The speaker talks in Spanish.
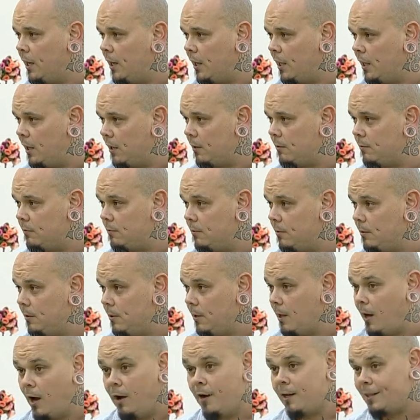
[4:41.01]
era ya.
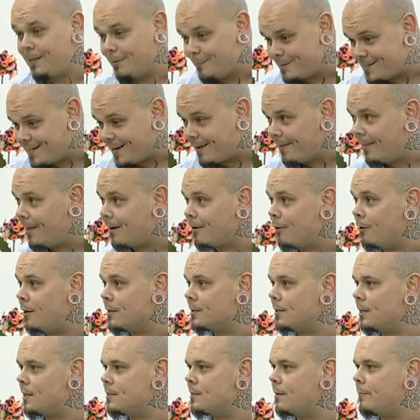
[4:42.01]
Ahora te vas a quedar con
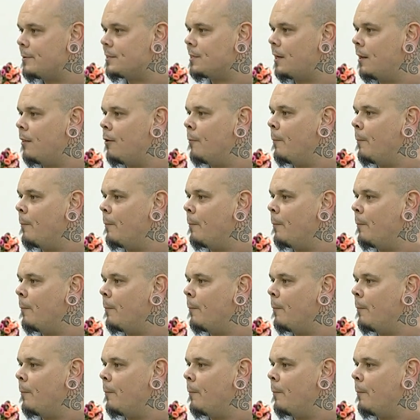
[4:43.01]
las ganas de haber salido